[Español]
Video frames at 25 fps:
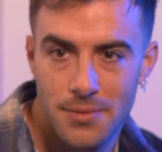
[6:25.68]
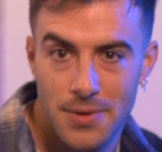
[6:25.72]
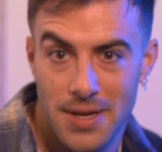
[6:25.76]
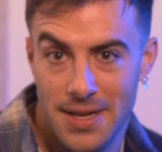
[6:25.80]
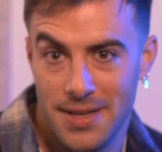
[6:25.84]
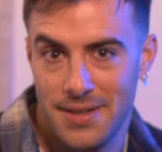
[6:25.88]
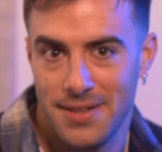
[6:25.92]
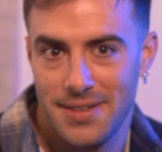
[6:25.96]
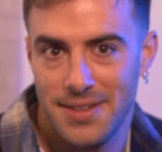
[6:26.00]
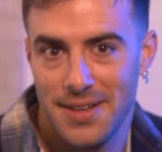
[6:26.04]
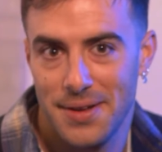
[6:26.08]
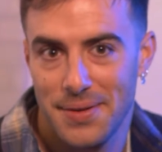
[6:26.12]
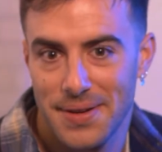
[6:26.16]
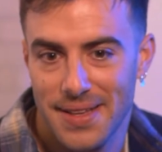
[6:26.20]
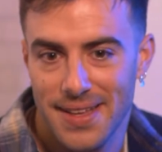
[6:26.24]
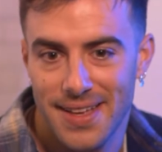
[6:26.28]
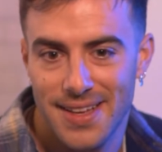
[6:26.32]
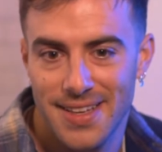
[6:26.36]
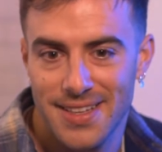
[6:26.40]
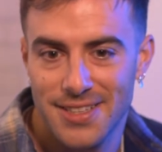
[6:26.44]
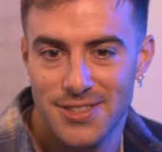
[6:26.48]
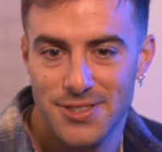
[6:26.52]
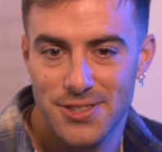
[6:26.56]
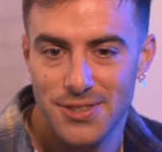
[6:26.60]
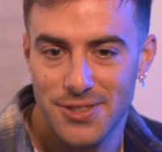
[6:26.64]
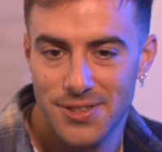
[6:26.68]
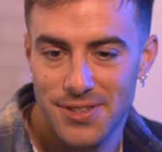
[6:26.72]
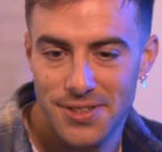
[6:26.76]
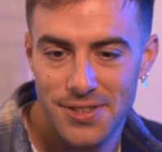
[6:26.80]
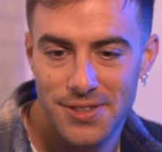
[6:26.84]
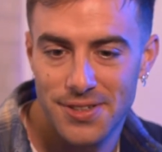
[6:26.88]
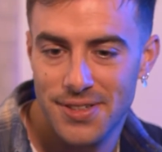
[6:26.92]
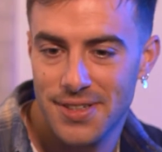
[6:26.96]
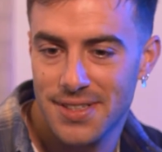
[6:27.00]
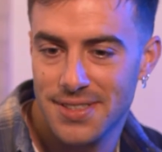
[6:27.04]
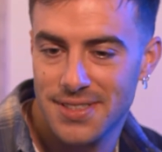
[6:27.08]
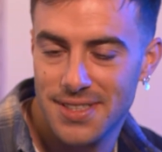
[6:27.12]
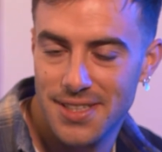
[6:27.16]
Bueno, la verdad es que
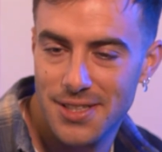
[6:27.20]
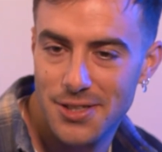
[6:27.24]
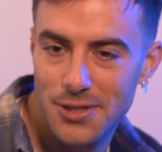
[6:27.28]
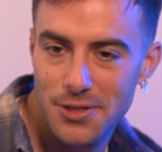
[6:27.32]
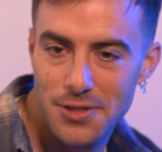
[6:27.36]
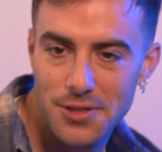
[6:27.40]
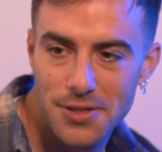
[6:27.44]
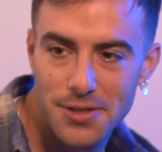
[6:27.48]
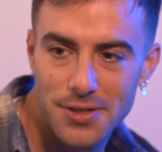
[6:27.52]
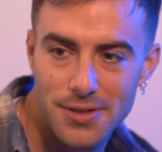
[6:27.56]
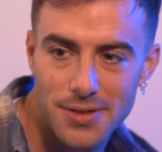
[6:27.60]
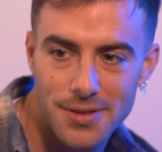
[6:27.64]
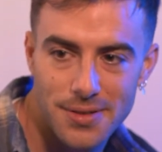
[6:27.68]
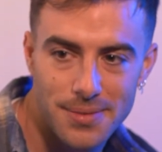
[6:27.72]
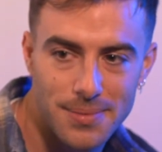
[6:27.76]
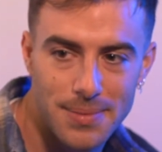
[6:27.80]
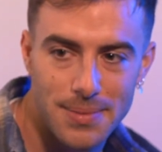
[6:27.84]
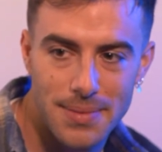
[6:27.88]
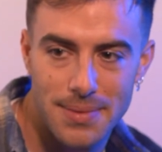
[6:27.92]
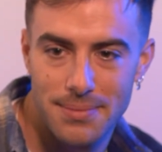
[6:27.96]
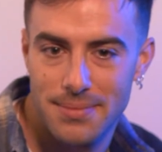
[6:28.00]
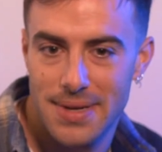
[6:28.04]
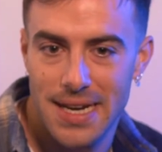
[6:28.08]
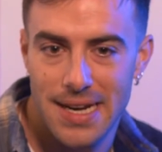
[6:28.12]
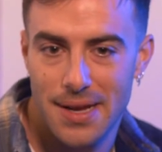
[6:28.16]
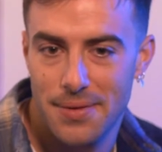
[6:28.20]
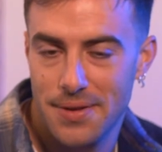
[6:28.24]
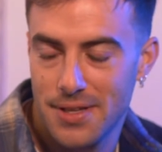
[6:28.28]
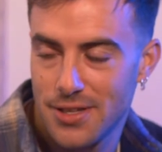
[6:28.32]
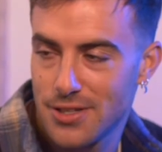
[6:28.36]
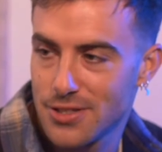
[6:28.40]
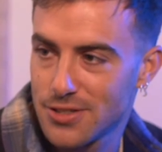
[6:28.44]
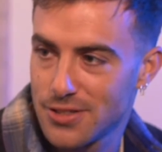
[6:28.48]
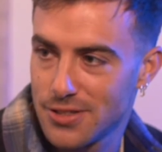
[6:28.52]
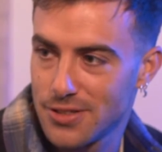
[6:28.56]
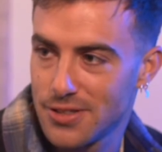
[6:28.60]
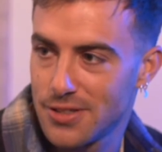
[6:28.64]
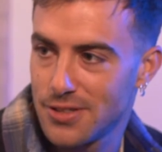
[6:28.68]
eso ha sido
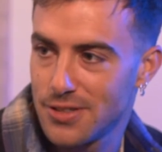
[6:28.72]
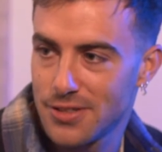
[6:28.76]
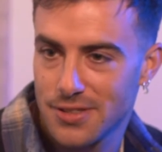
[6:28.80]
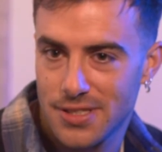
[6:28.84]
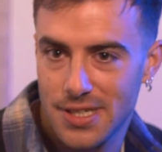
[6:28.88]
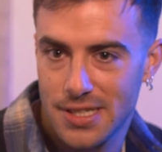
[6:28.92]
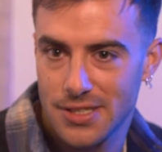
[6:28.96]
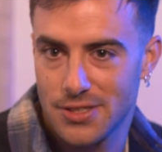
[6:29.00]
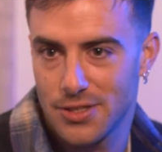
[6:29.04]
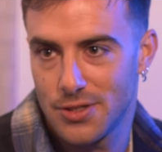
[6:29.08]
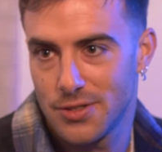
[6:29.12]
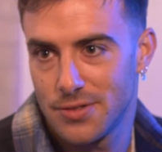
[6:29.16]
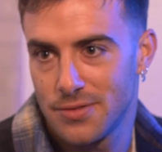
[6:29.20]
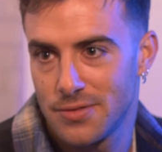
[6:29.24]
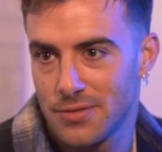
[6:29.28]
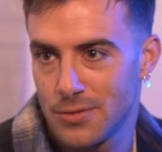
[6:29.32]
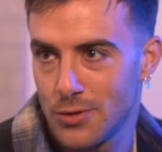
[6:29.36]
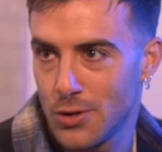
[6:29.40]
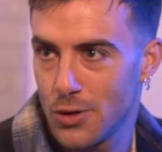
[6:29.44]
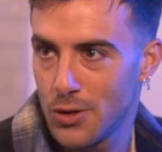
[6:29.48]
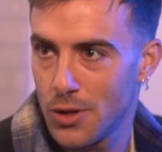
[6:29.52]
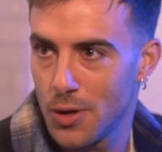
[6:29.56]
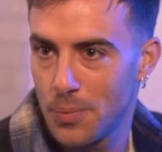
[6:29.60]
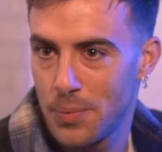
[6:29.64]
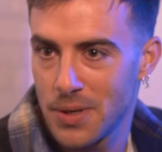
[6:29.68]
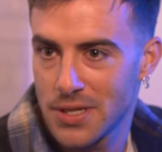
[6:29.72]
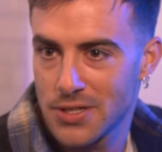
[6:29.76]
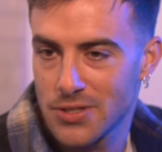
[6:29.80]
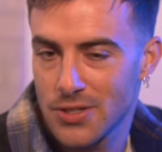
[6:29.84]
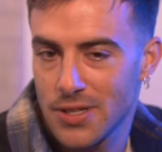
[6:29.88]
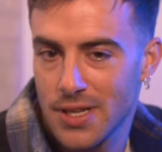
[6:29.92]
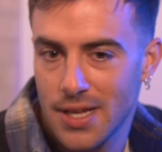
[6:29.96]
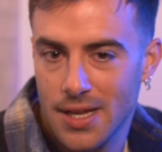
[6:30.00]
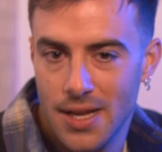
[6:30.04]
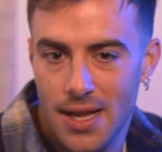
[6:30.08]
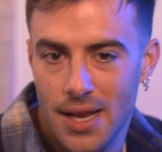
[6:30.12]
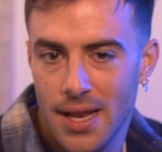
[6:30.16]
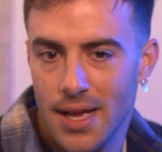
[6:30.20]
maravilloso, ¿no? O sea, son dos
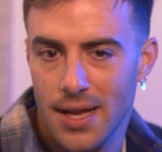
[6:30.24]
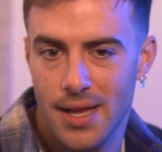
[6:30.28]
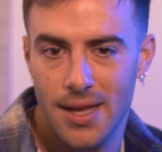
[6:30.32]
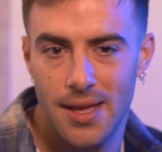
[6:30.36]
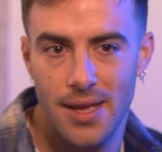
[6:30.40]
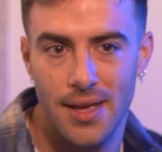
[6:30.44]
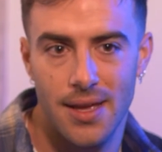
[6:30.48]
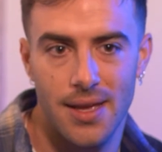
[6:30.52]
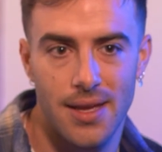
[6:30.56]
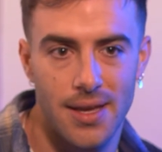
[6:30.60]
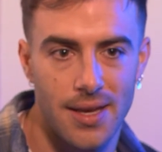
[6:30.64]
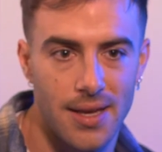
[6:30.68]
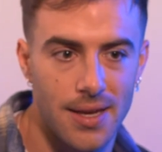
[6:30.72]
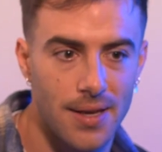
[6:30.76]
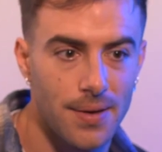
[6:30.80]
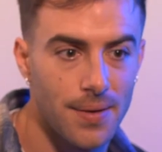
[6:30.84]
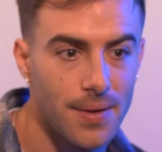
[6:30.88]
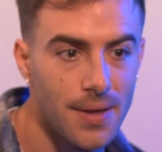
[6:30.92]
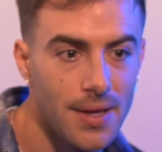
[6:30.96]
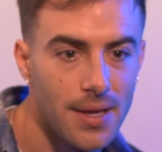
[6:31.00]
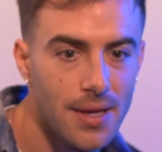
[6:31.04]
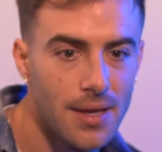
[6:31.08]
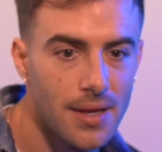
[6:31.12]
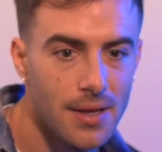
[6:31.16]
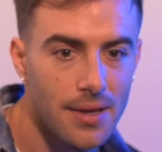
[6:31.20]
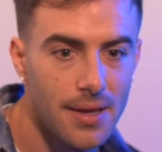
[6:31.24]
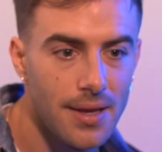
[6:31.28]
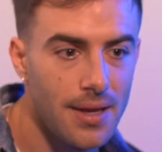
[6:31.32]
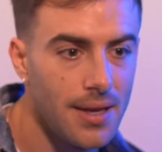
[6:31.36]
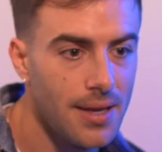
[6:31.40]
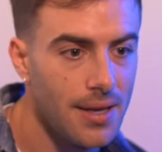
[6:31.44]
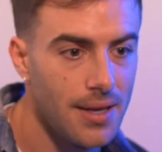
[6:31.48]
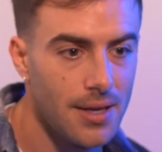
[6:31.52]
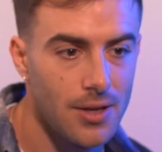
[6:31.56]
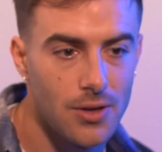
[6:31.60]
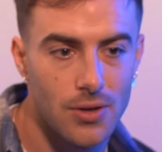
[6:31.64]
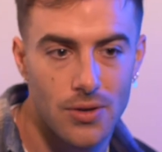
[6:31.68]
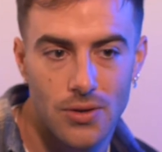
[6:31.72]
personas a las que
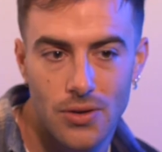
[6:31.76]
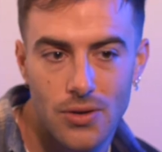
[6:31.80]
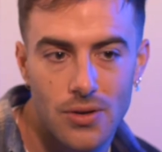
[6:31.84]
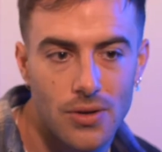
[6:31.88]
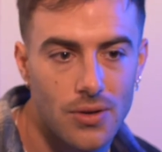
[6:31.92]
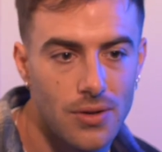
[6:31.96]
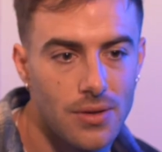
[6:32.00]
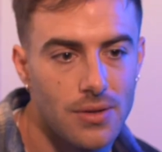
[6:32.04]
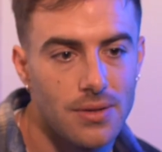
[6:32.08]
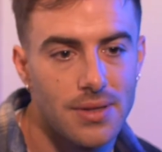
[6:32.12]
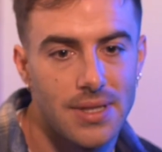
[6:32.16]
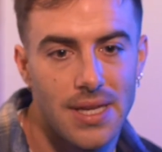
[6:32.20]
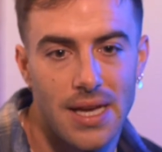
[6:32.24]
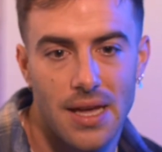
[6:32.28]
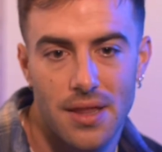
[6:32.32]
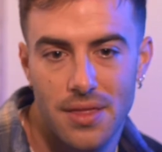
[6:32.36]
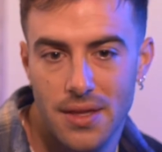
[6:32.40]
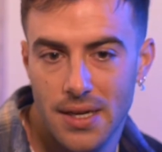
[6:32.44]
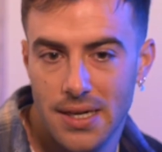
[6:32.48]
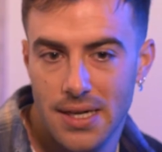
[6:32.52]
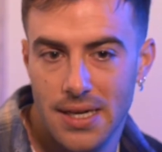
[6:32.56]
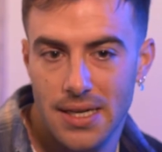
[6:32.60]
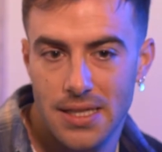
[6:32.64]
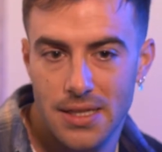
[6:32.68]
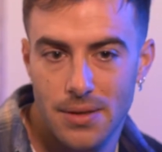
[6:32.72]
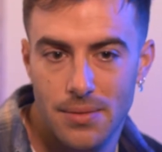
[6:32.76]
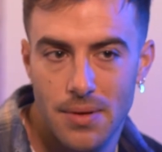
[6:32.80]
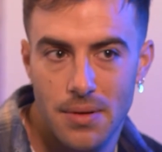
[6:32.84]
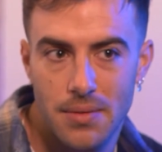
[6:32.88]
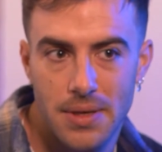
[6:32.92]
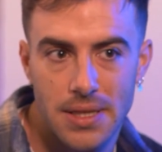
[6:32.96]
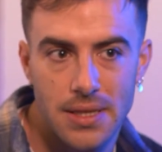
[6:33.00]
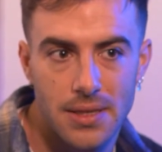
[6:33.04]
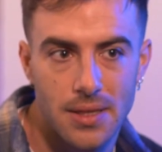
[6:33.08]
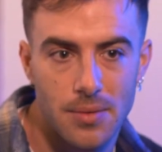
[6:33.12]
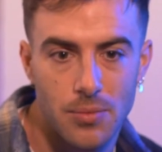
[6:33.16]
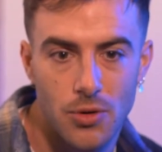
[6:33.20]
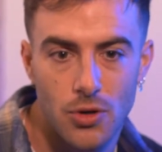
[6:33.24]
eh, conozco de hace
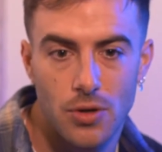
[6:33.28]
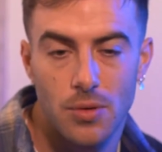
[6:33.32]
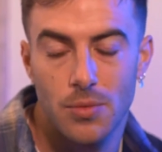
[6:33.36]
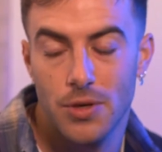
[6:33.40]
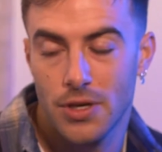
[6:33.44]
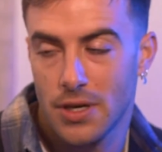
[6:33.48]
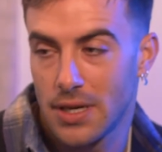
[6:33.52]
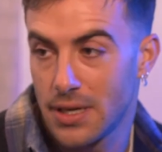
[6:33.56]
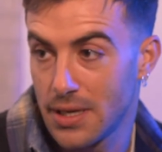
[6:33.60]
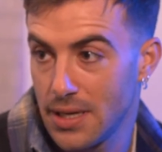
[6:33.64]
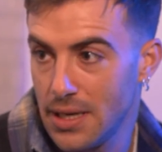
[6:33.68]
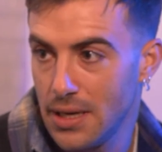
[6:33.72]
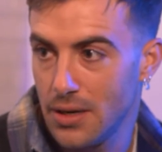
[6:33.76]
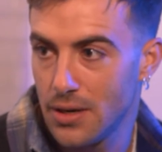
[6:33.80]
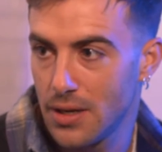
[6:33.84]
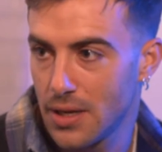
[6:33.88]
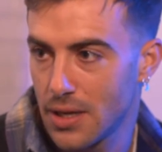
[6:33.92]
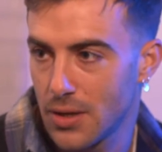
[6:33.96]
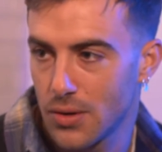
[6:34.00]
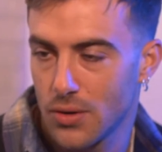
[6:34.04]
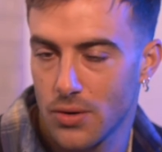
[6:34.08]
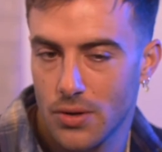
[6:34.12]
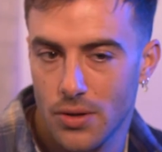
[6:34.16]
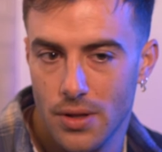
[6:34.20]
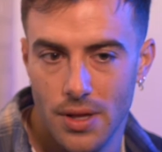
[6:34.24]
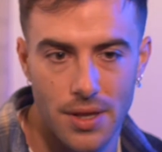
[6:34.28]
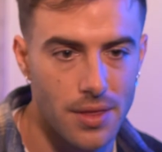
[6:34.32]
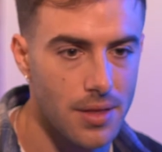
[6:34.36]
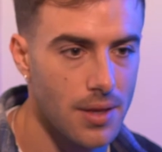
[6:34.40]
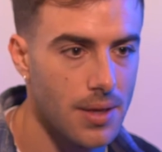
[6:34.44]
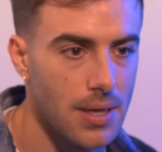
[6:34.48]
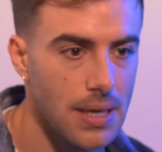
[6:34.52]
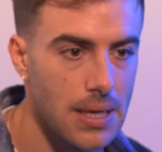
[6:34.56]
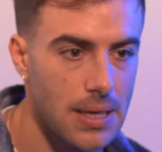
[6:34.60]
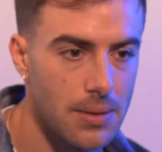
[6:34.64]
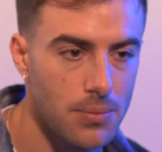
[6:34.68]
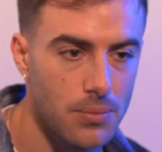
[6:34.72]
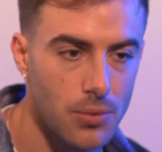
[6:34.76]
relativamente poco, bueno, a Neil le conozco de
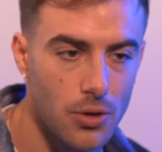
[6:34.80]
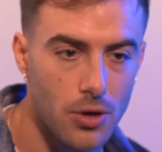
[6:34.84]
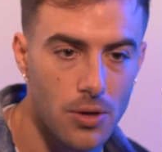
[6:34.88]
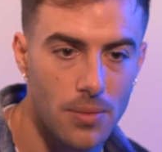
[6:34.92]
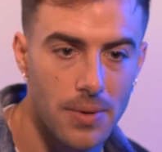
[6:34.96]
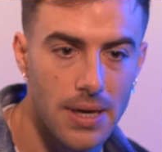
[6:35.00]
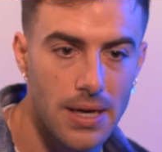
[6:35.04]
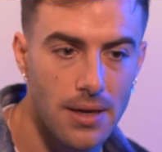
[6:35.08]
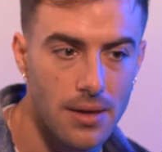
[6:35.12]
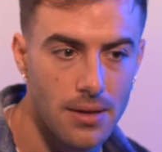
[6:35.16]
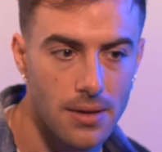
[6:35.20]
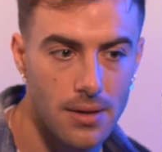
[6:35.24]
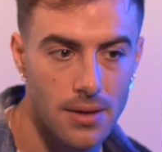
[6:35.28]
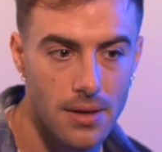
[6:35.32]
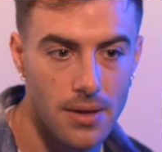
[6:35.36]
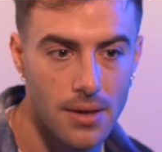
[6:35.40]
hace un poco más,